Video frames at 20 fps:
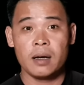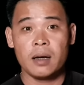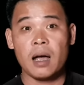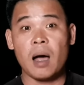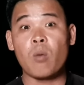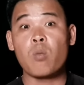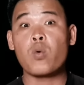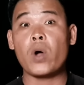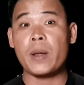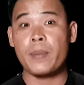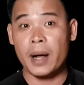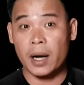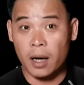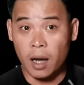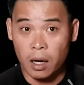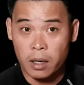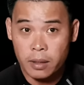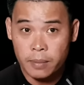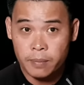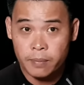ông quay mặt
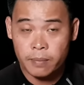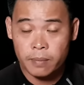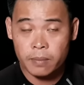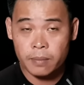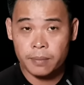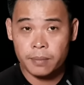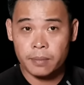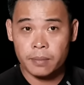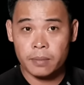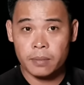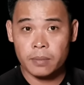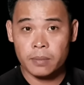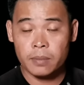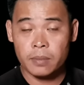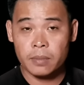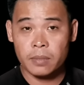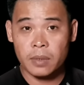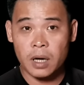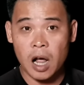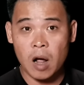lại
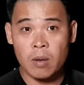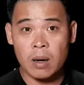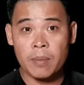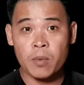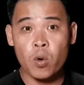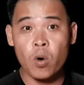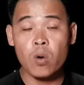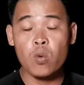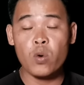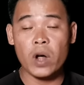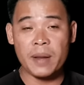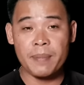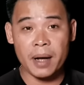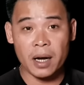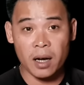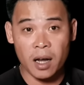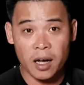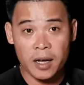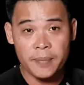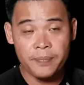ông năm khuôn quay
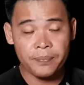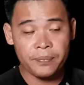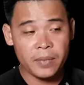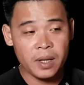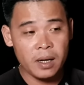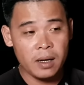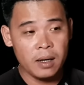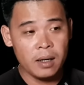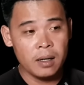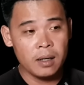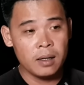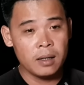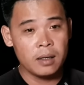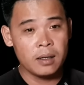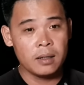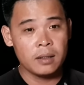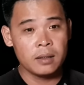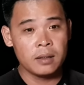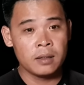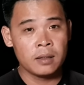mặt lại
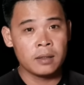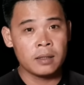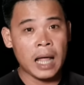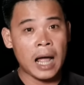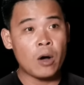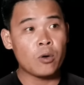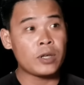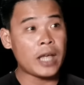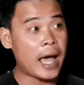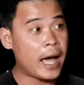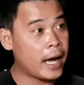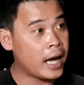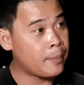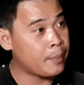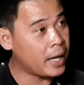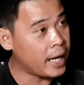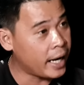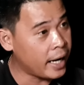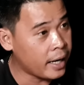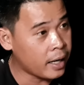tao cha
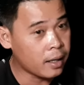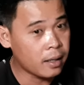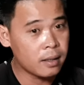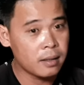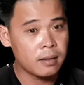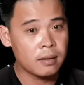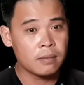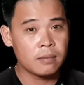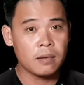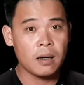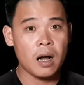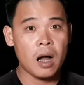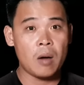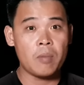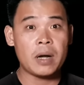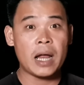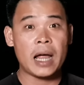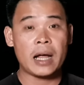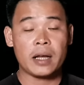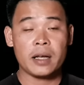mày nè
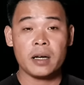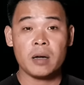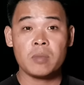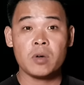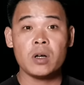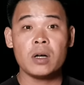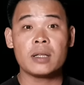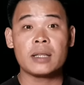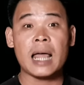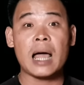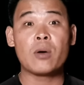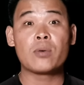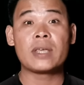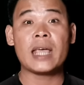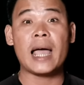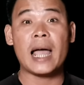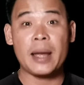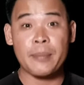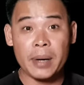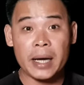ông nạt cái đó nói là tao
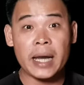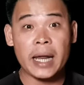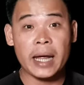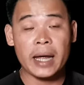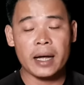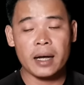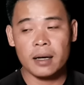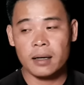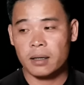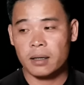cha mày nè